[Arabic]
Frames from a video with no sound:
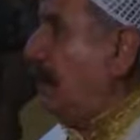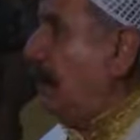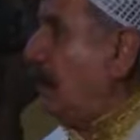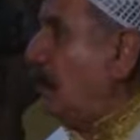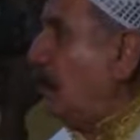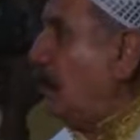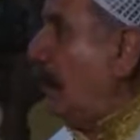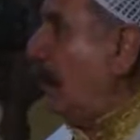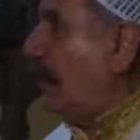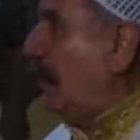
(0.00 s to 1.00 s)
بيتكم شو
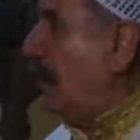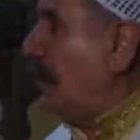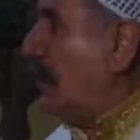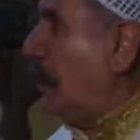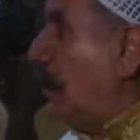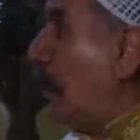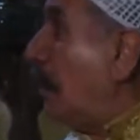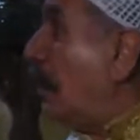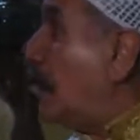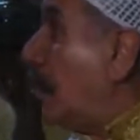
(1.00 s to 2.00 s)
حواليش
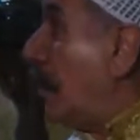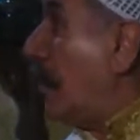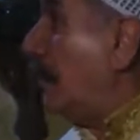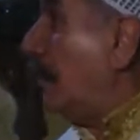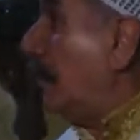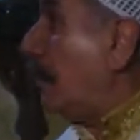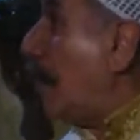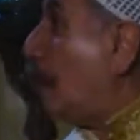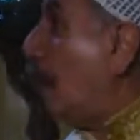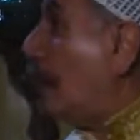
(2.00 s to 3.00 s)
لقمة الجراد
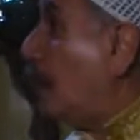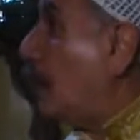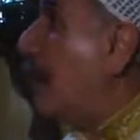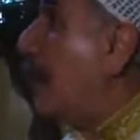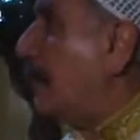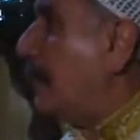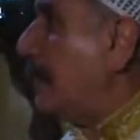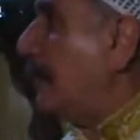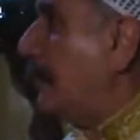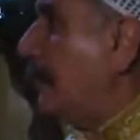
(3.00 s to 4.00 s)
تاكلوا الاخضر واليابس